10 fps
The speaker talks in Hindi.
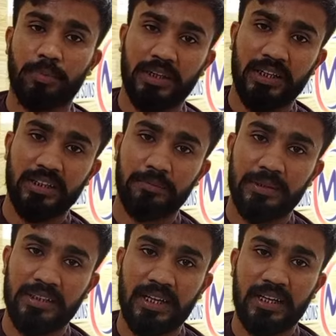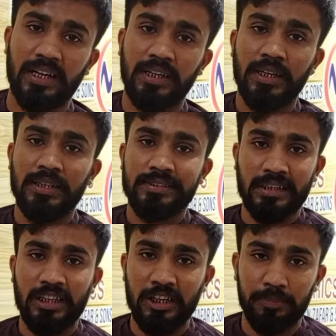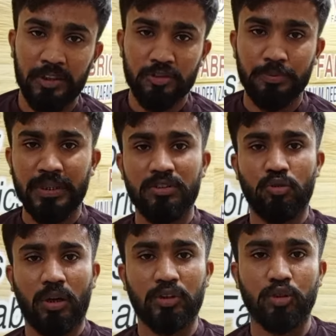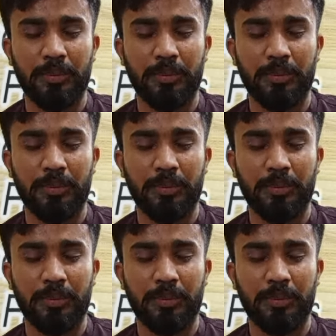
रुपये के अंदर मिल जाएगा सिंगल पीस भी सोलह